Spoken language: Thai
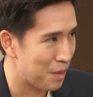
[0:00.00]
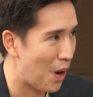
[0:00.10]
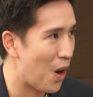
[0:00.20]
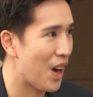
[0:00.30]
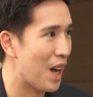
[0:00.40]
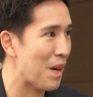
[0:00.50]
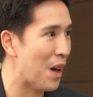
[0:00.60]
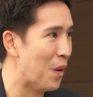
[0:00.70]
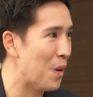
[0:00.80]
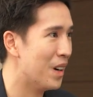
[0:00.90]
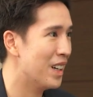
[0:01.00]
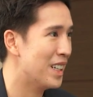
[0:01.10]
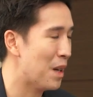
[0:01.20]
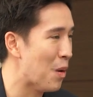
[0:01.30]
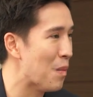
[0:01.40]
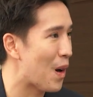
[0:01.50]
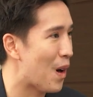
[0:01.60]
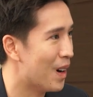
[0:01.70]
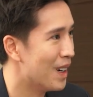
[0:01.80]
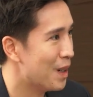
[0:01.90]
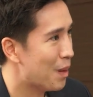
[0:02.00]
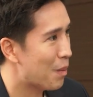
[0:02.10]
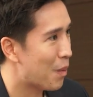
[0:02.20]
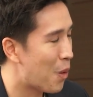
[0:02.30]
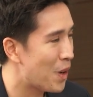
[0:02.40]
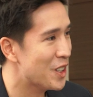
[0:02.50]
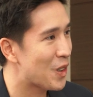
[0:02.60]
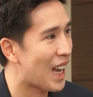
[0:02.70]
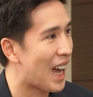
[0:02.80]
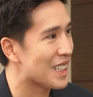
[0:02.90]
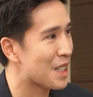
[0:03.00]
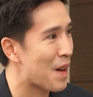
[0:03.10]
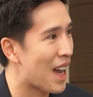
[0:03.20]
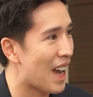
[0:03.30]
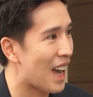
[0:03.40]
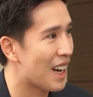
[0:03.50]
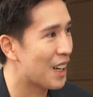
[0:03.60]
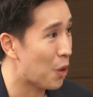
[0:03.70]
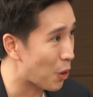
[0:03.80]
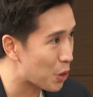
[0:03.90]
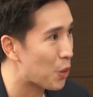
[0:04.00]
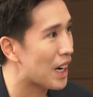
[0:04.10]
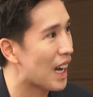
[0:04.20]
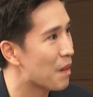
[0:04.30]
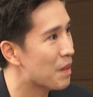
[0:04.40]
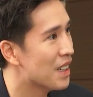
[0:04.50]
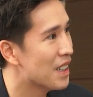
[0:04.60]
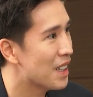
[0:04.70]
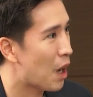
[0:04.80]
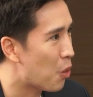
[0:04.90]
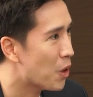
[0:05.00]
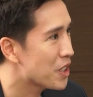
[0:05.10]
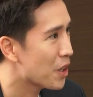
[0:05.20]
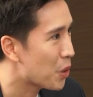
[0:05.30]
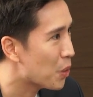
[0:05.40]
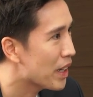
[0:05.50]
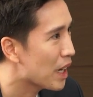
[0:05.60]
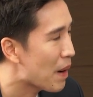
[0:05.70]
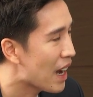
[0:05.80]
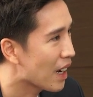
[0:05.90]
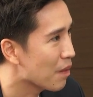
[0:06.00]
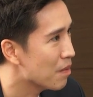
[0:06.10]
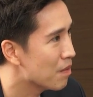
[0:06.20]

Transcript: พอครับ แล้วในมุมของผู้ที่ต้องการจะมาลงทุนเหรอครับเขาควรจะรู้อะไรบ้างครับ